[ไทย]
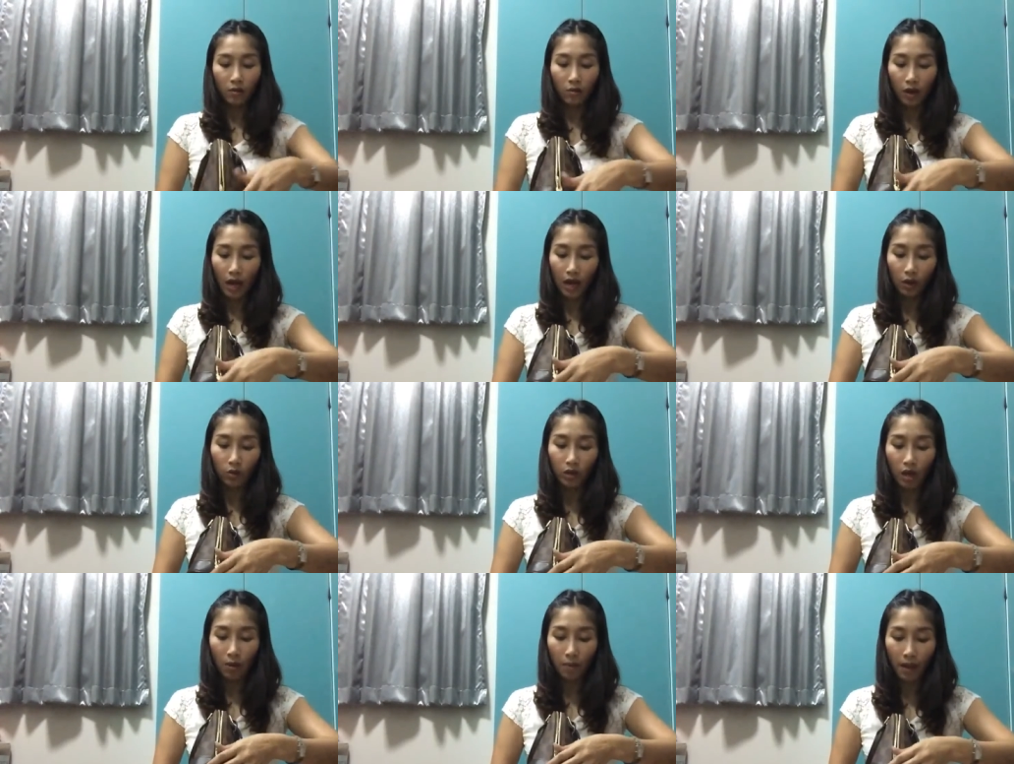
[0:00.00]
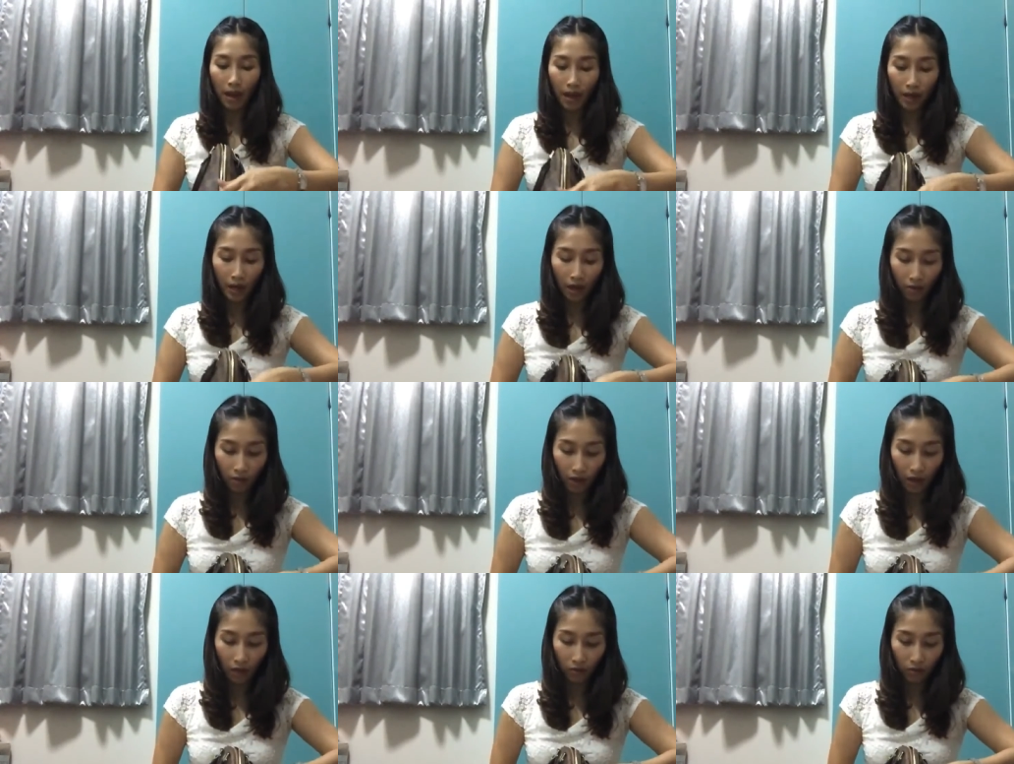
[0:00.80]
เวลารูดเอามากค่ะ
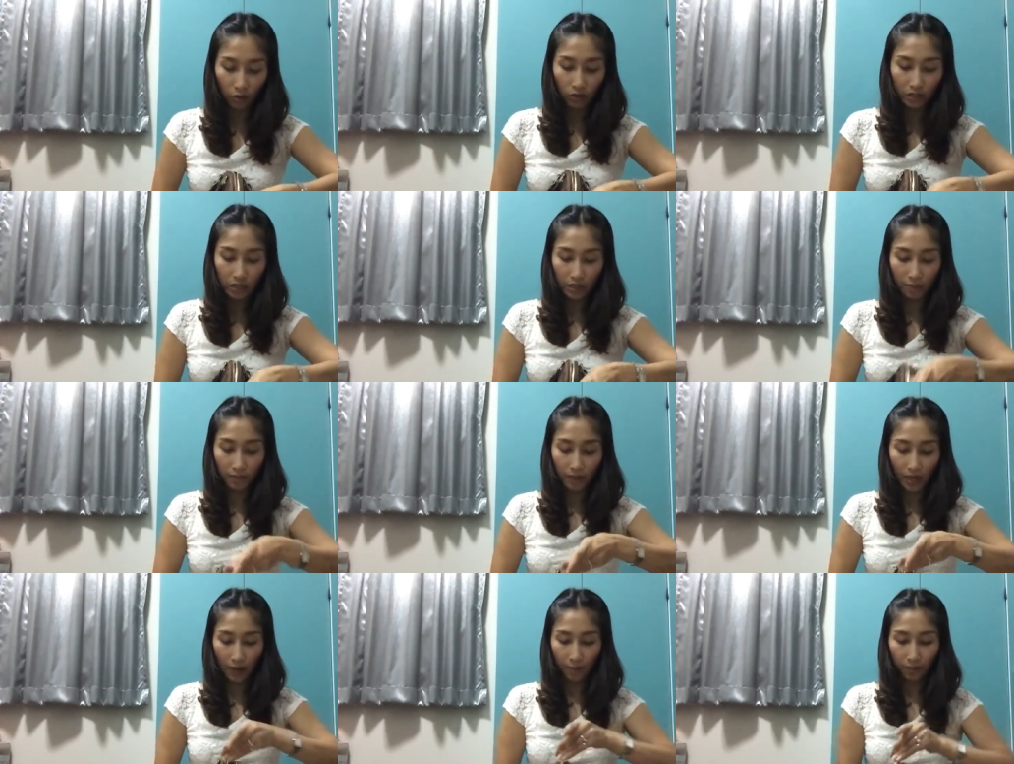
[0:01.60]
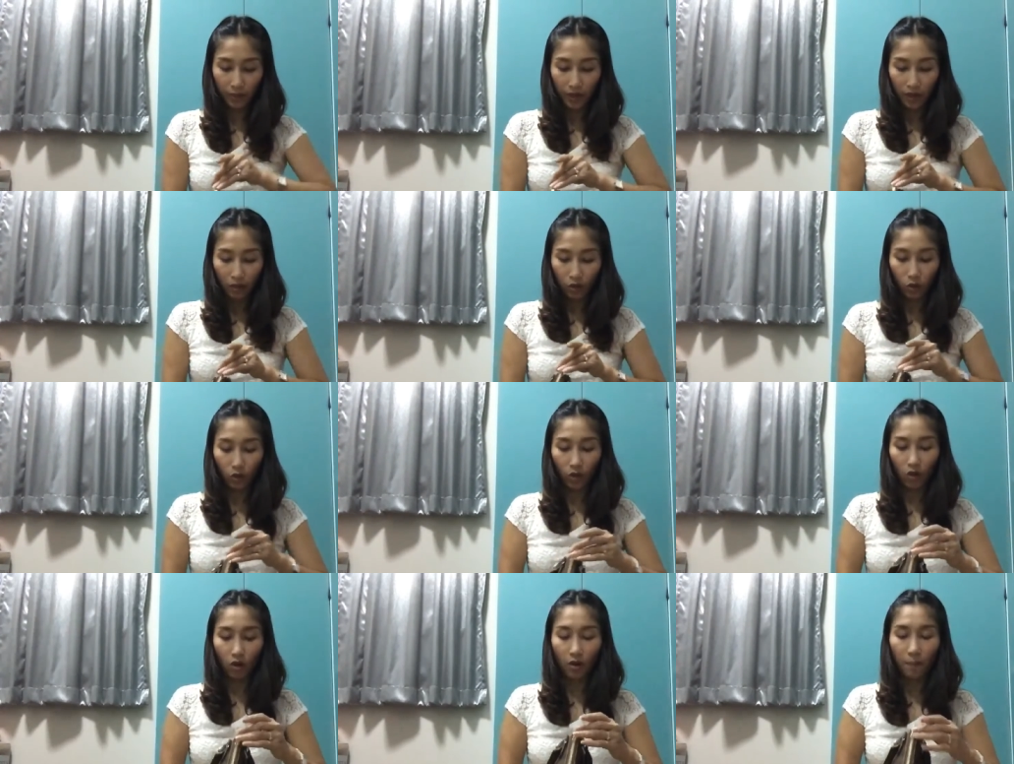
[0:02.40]
เวลาเรารูดซิปเนี่ยตั
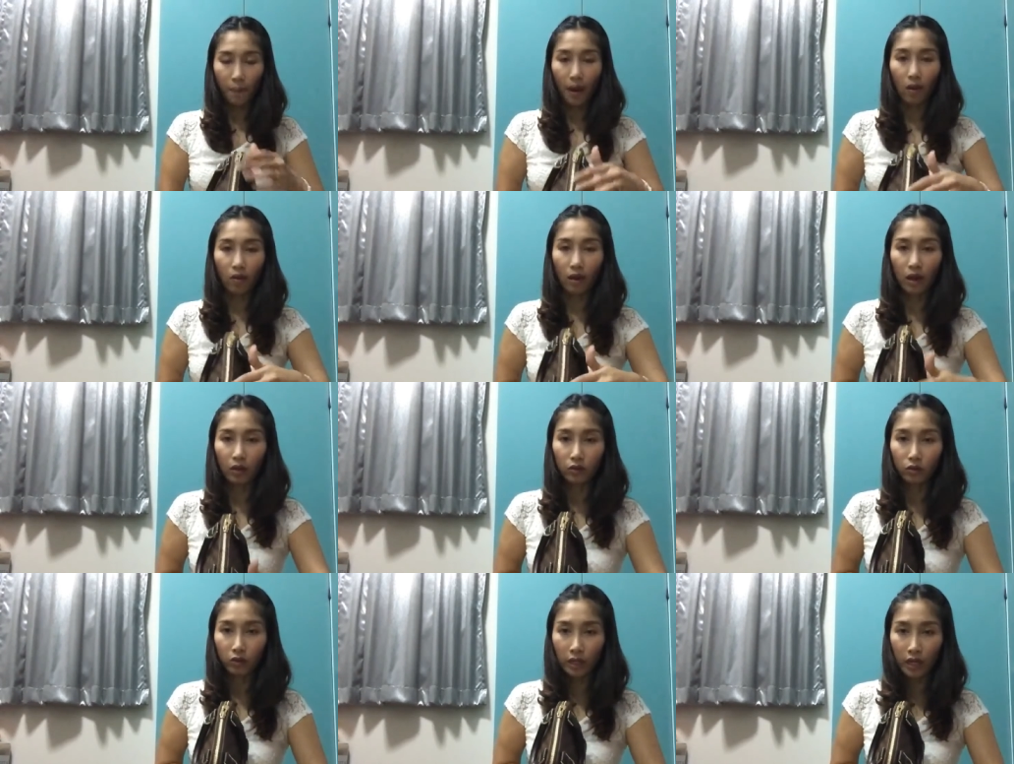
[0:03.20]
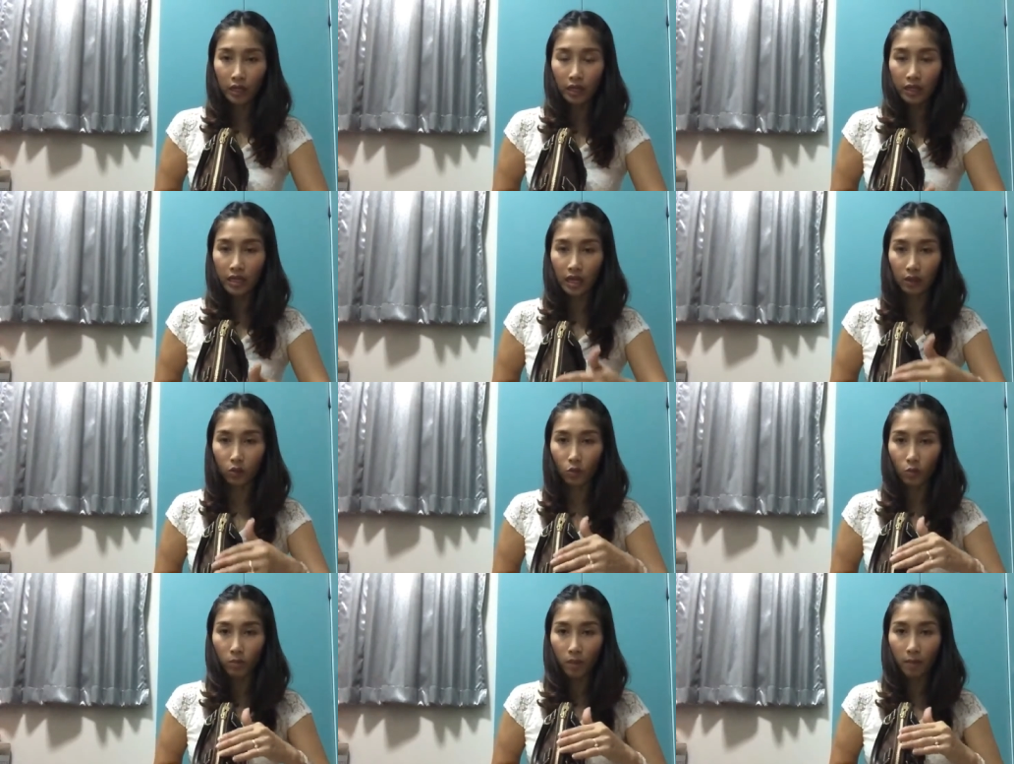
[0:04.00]
วน้องกระเป๋าเขาตรงนี้ถ้ายัด
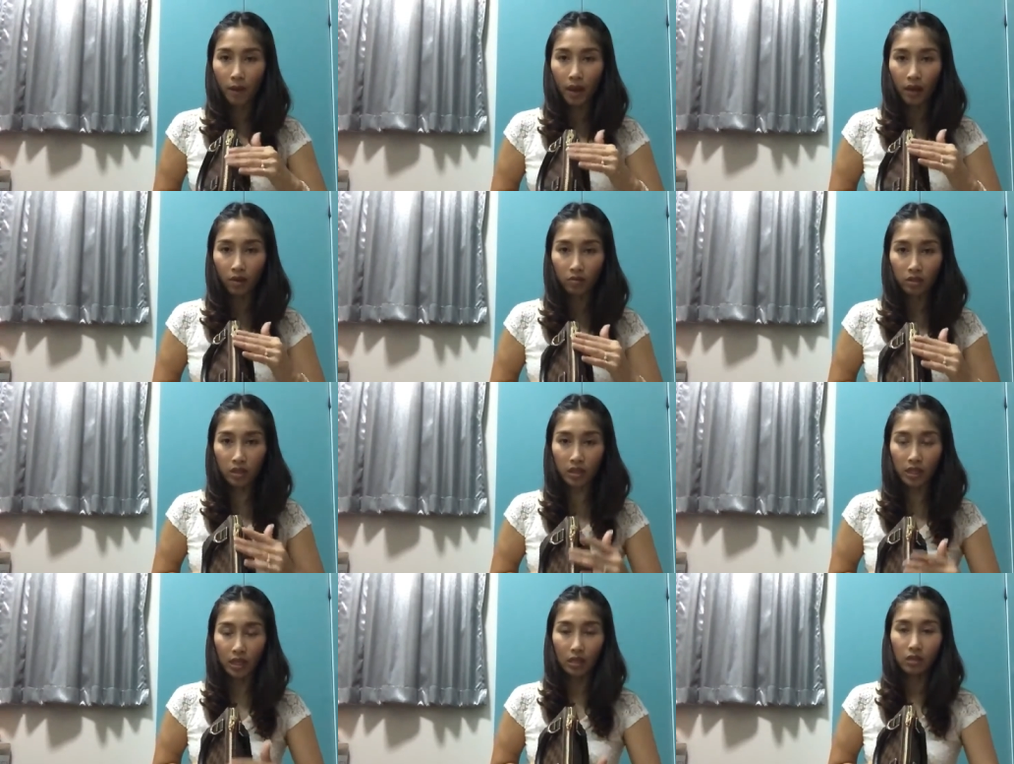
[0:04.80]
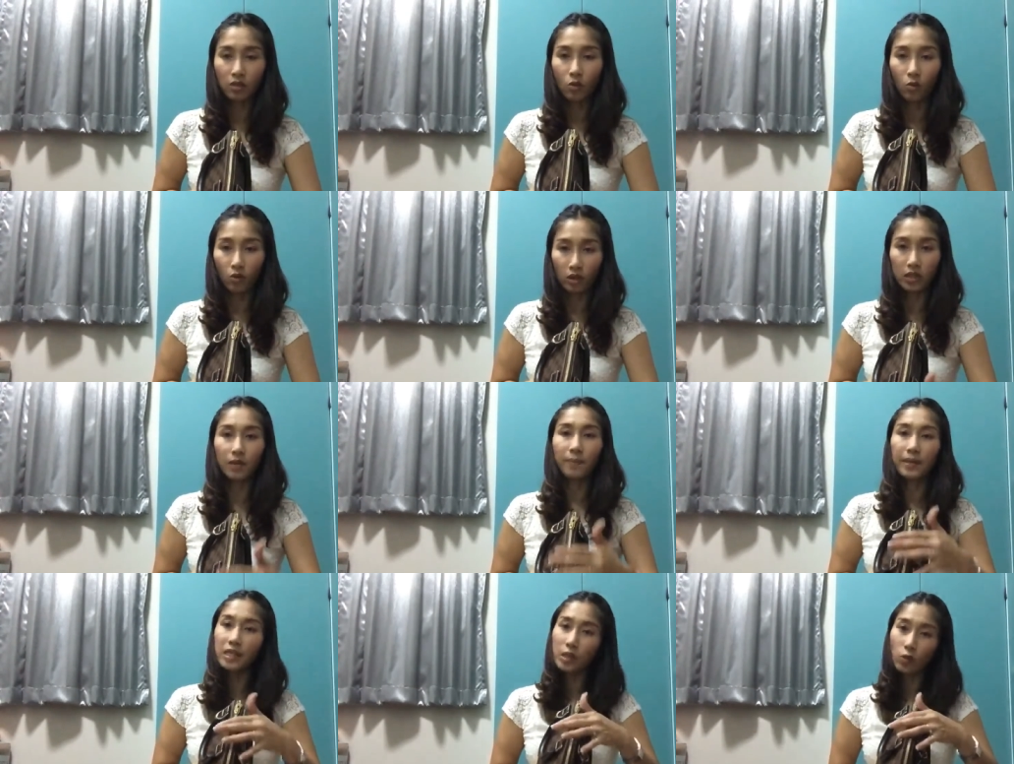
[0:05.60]
ตุ่มมากๆเขาจะเสียทรงมัน
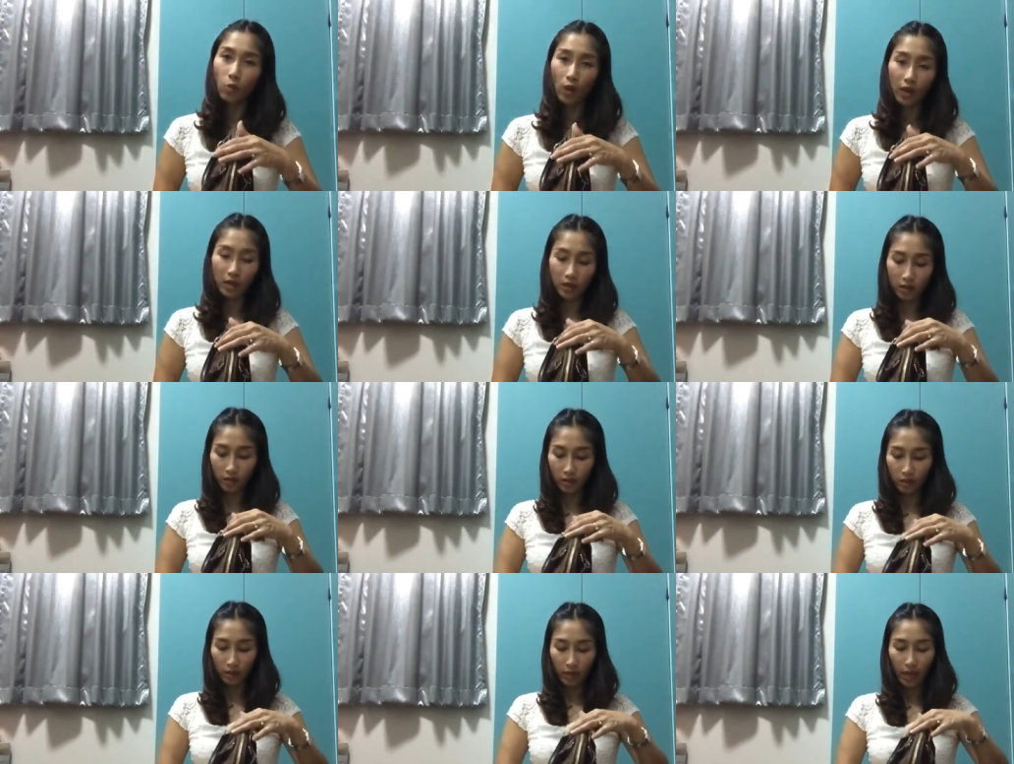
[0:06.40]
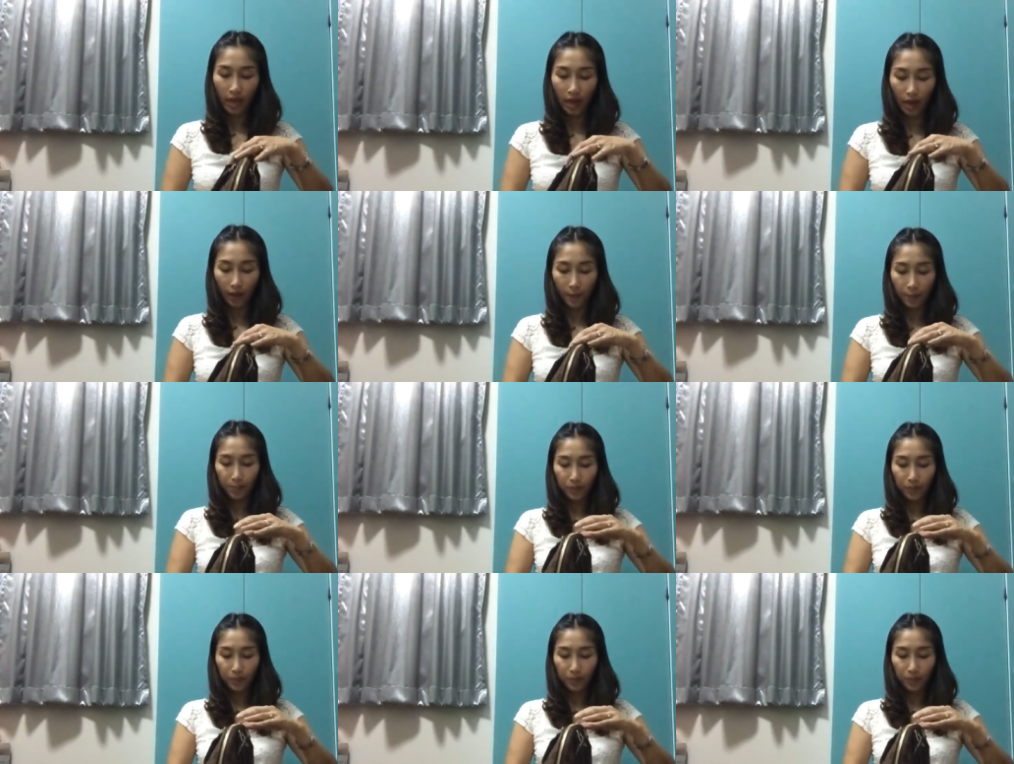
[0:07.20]
จะไม่สวยนะคะ